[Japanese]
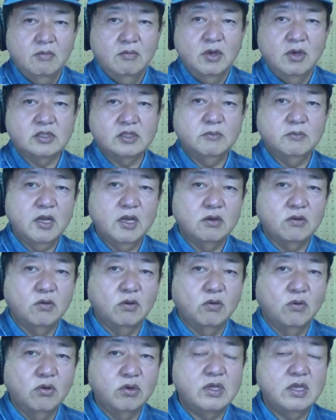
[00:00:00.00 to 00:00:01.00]
まあ、つまりこ
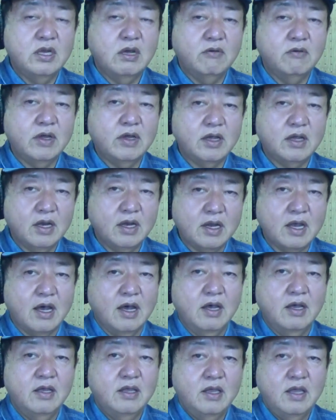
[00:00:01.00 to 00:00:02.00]
の沖縄から
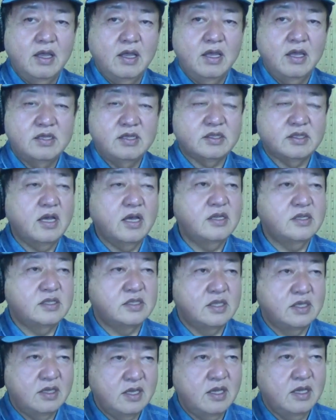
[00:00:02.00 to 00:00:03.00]
被災
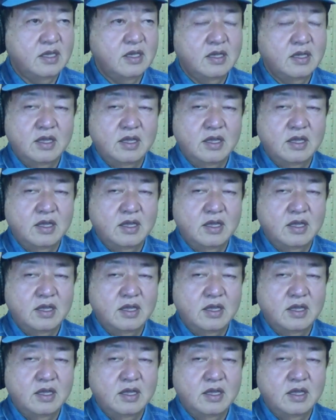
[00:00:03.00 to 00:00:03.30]
地に、